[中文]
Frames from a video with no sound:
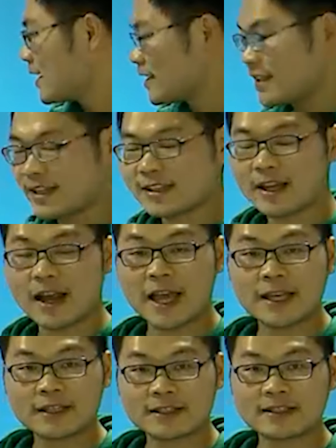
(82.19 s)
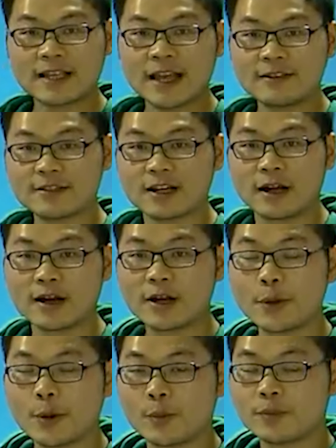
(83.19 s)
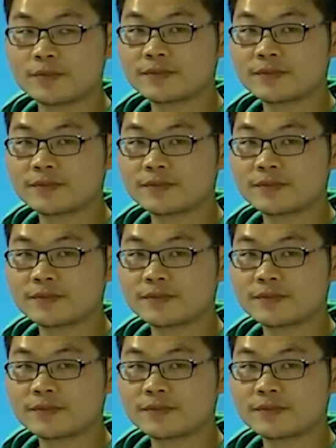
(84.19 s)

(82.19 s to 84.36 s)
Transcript: 接下来三乘六，